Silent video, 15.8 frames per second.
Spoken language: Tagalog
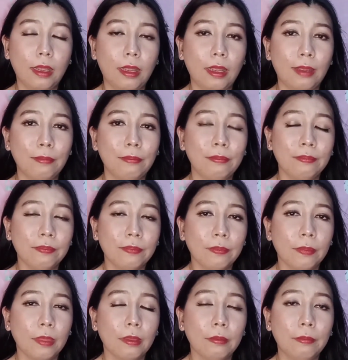Um,
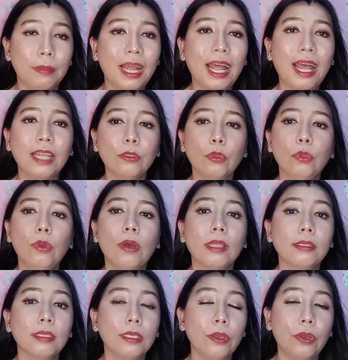Makakatulong
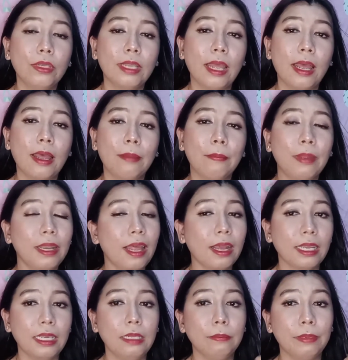kasi yon na
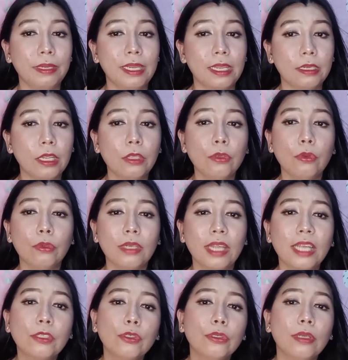malock in pa natin yung
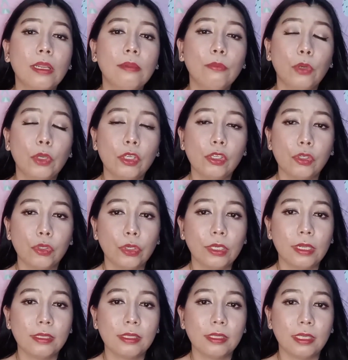natural moisture
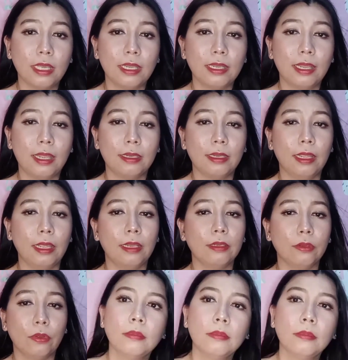ng skin natin.